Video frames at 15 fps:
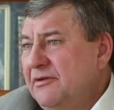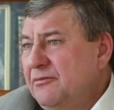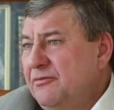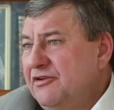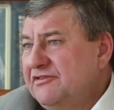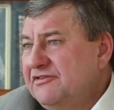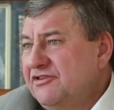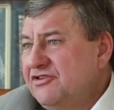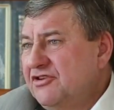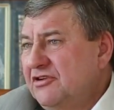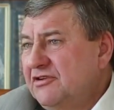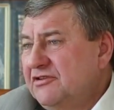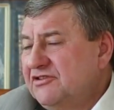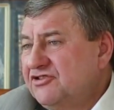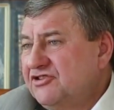быть
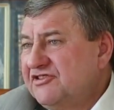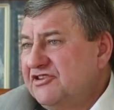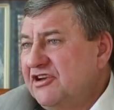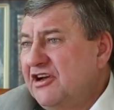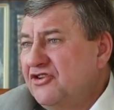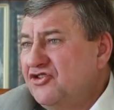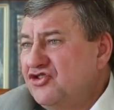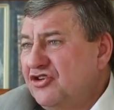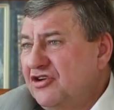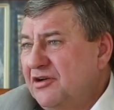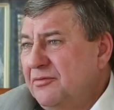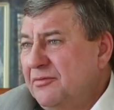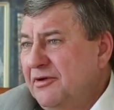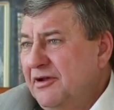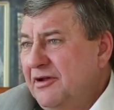сначала
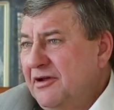жестянщиком,